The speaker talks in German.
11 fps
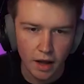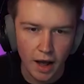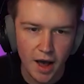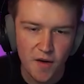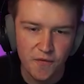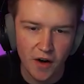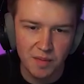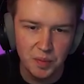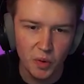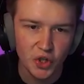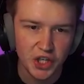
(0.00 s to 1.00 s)
Einfach
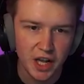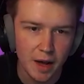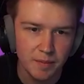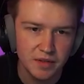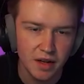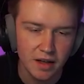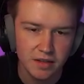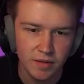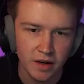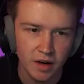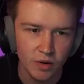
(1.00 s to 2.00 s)
Bushcap Dead
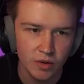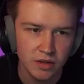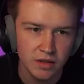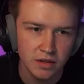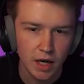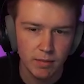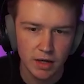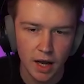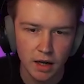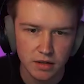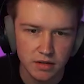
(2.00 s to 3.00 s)
in meiner Runde. Aber ein
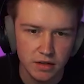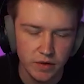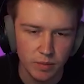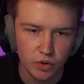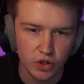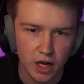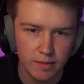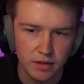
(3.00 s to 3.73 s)
aggressiver Bushcap